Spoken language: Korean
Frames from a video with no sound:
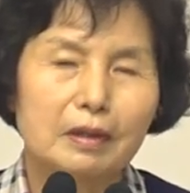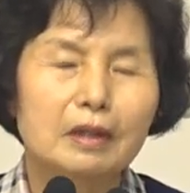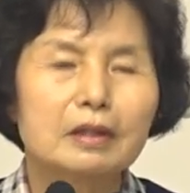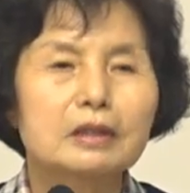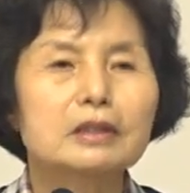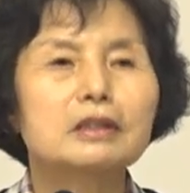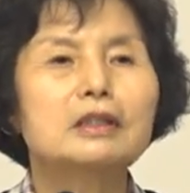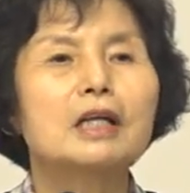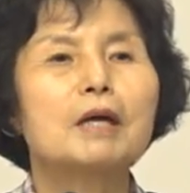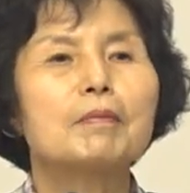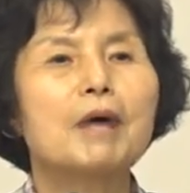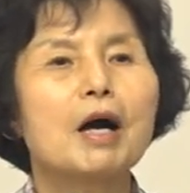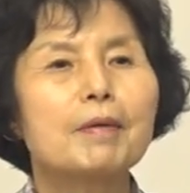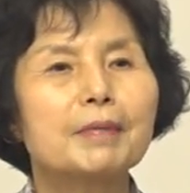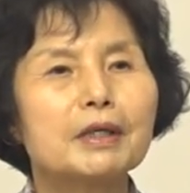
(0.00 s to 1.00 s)
그들의
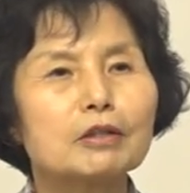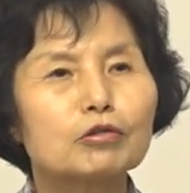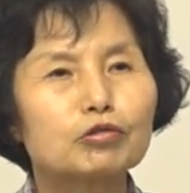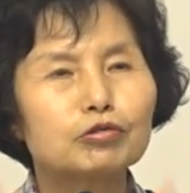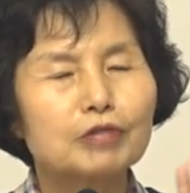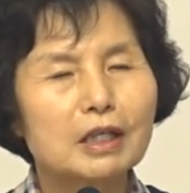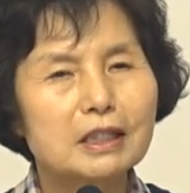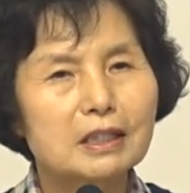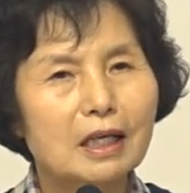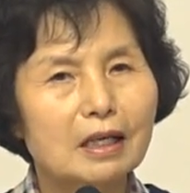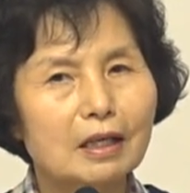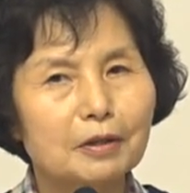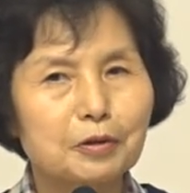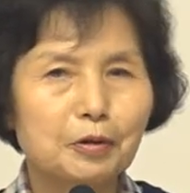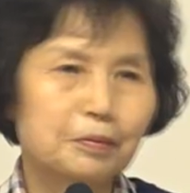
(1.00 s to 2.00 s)
마음에는 두 가지
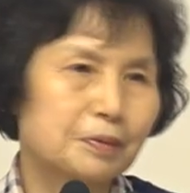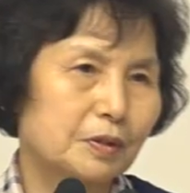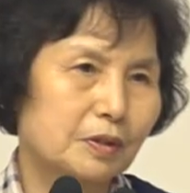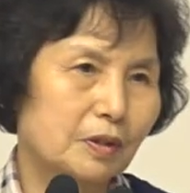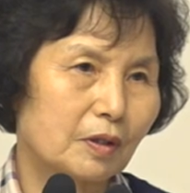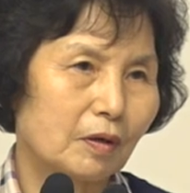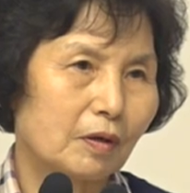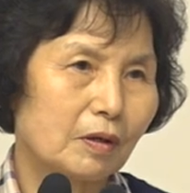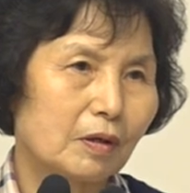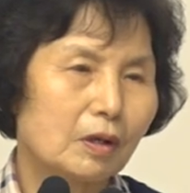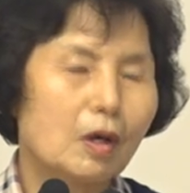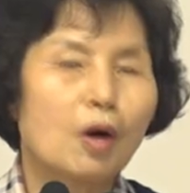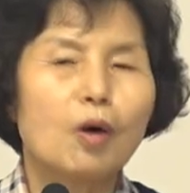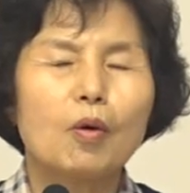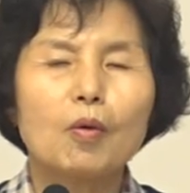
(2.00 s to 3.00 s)
생각이 없었어요.
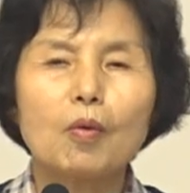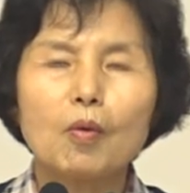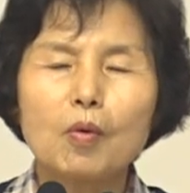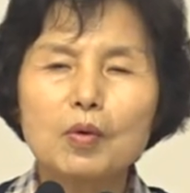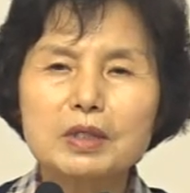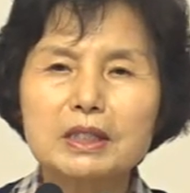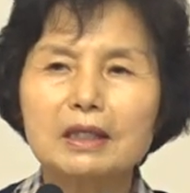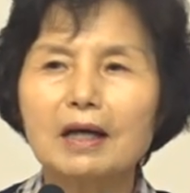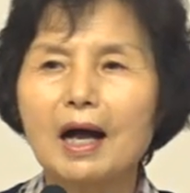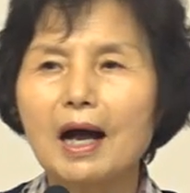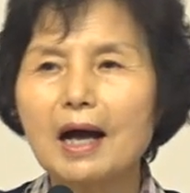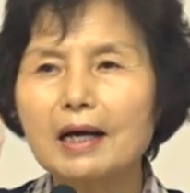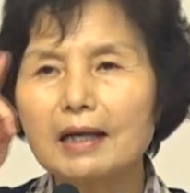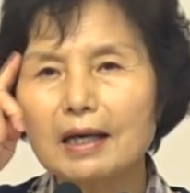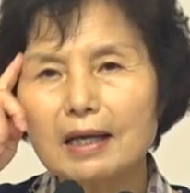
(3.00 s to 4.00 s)
오직
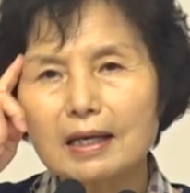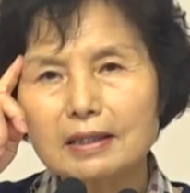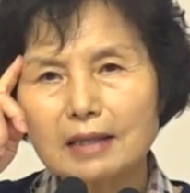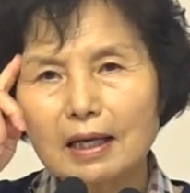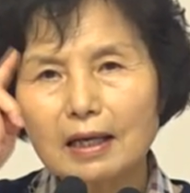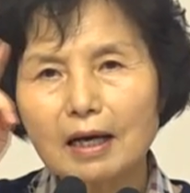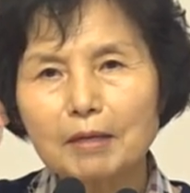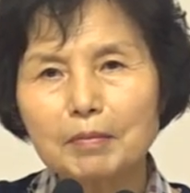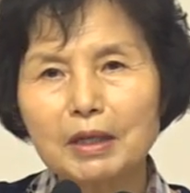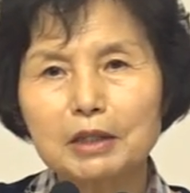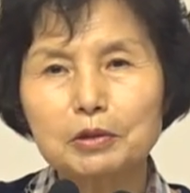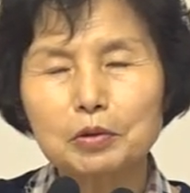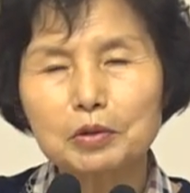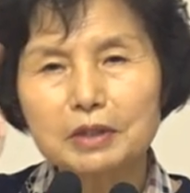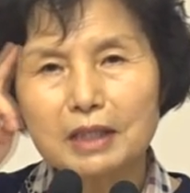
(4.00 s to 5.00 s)
하나의 생각만이
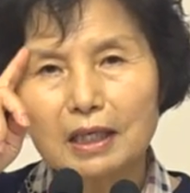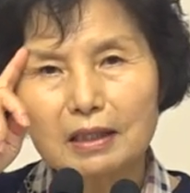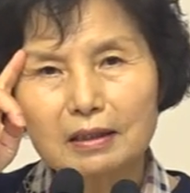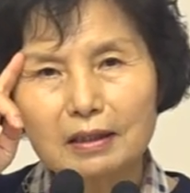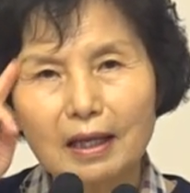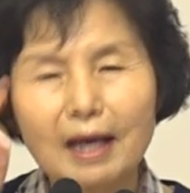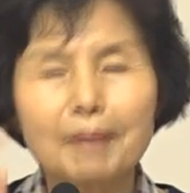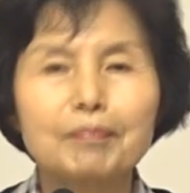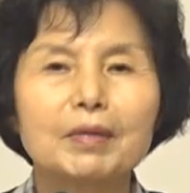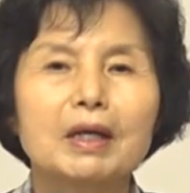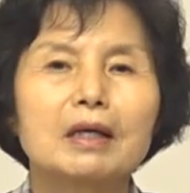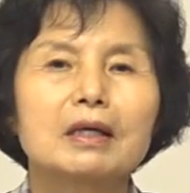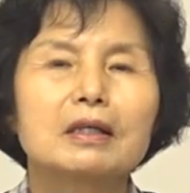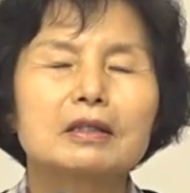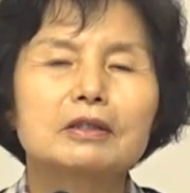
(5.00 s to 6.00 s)
존재했는데
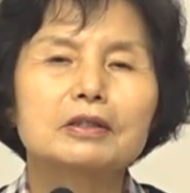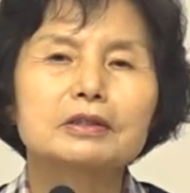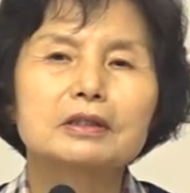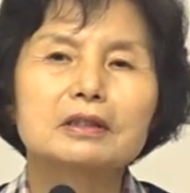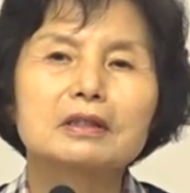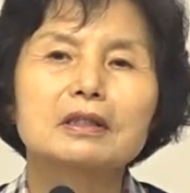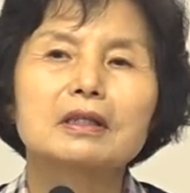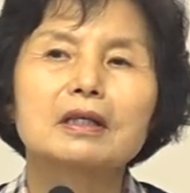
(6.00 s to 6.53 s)
그것은